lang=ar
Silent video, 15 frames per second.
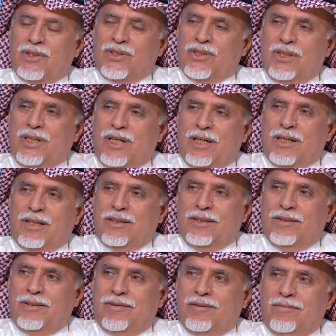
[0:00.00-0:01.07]
الصغر
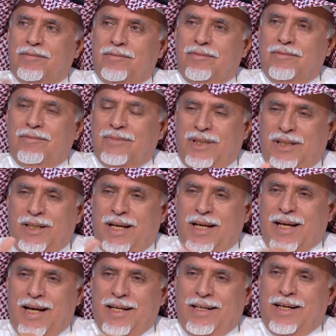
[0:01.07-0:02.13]
آه، قلت
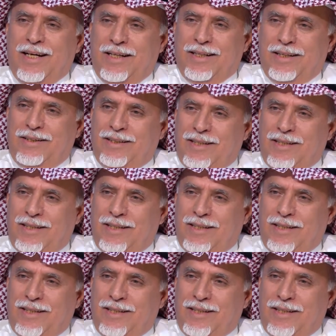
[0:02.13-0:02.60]
لك عن هذه